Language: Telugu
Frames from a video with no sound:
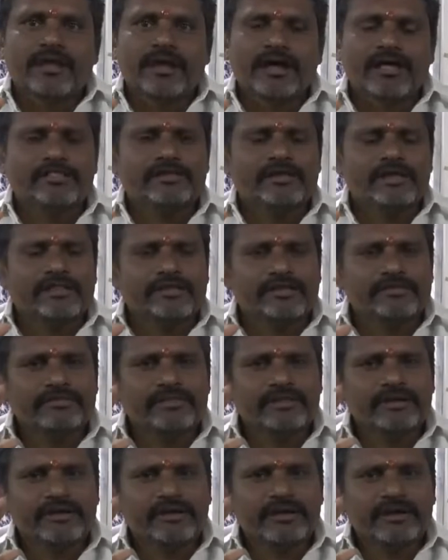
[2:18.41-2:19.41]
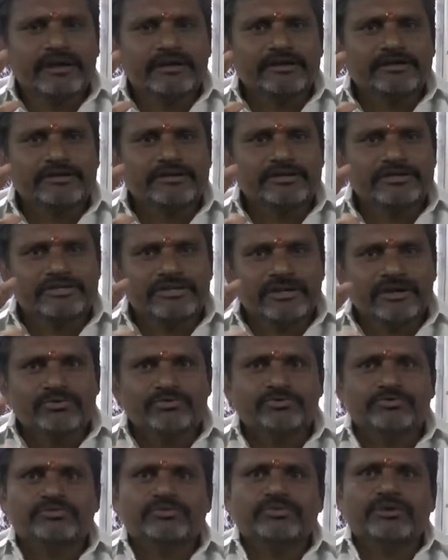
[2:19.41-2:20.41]
అది అదేవిధంగా కంటిన్యూషన్
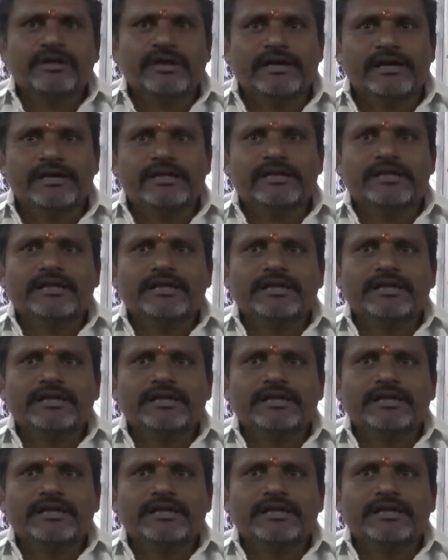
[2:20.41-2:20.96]
అవుతూ ఉండగానే